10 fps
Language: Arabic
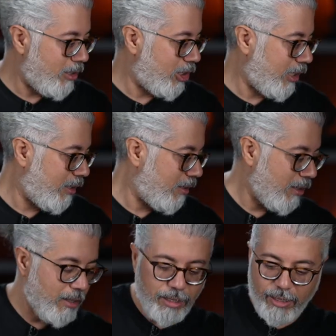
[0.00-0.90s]
جاي
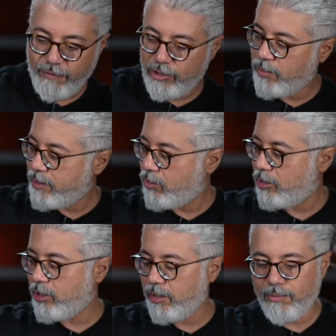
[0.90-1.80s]
آه، فرجيكم بس هو
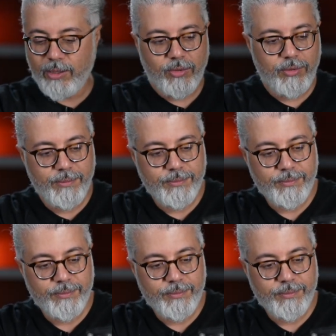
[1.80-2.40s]
جاي معه